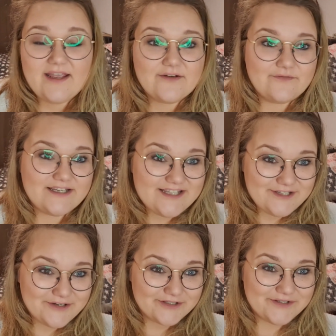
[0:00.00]

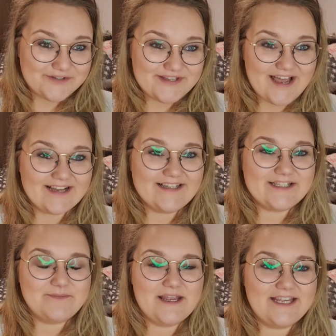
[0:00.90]
Wichtig noch zu sagen
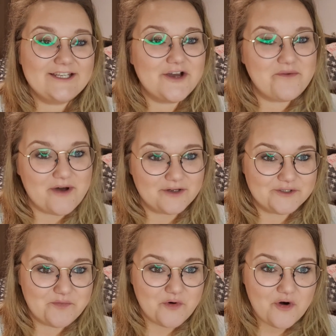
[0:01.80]
ist mir, ich komme
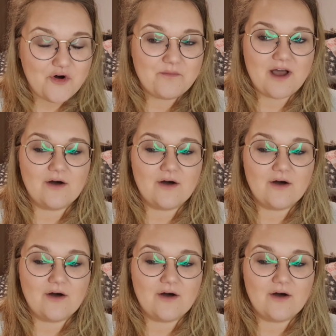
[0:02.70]
aus Bochum,